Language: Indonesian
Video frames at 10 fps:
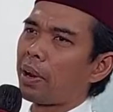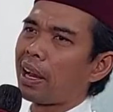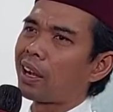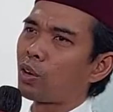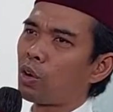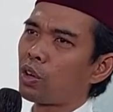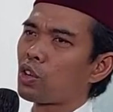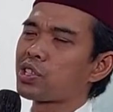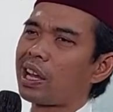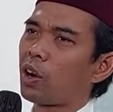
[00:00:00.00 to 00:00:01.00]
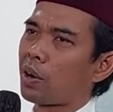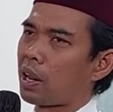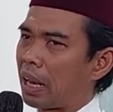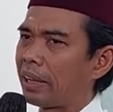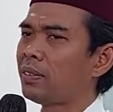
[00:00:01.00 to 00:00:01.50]
menanggung dosa
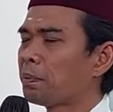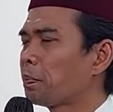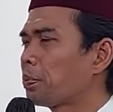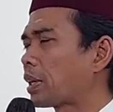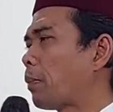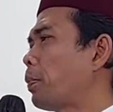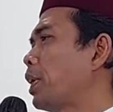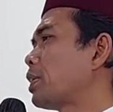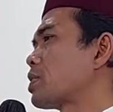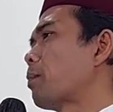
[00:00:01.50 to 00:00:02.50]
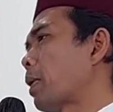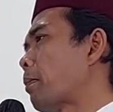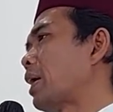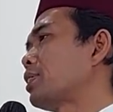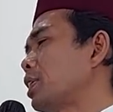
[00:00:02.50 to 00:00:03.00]
orang lain tapi kita sampai
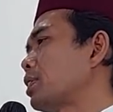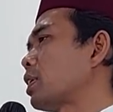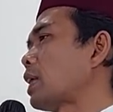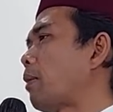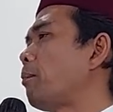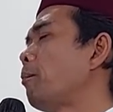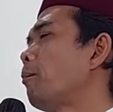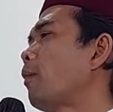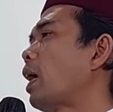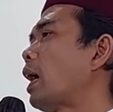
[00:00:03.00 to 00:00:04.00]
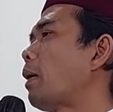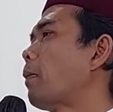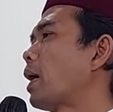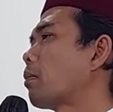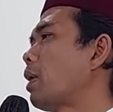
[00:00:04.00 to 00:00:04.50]
mati tetap
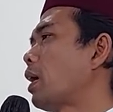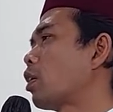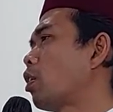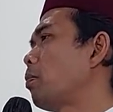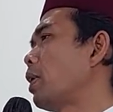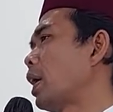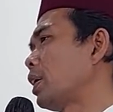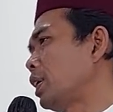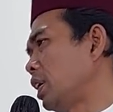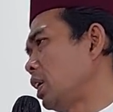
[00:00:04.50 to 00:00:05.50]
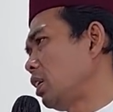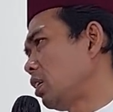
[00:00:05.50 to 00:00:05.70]
amar ma'ruf nahi